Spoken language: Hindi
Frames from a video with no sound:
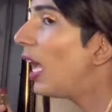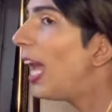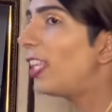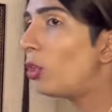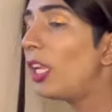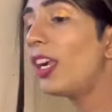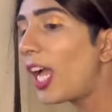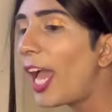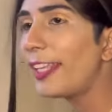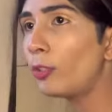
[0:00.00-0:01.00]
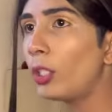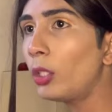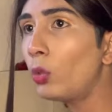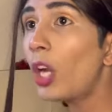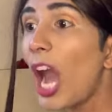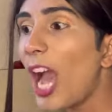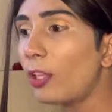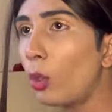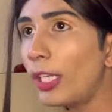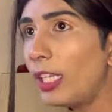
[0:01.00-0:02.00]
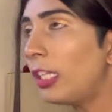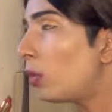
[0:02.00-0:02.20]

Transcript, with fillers: हाँ तो लगाई तो रही हूँ खा थोड़ी रही